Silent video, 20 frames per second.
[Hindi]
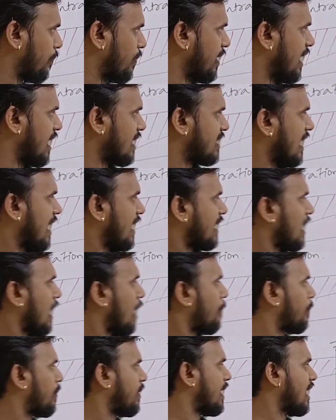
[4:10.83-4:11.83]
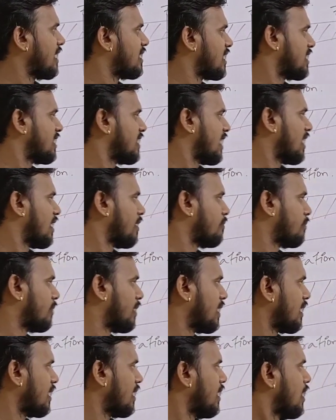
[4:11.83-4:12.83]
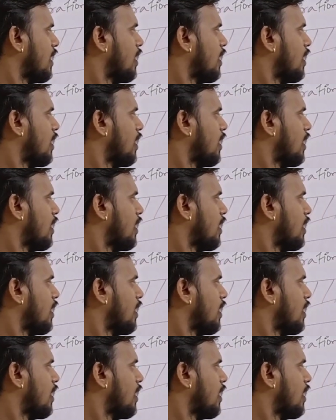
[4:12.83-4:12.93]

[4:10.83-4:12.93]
पीएच है क्या पीएच इज द नंबर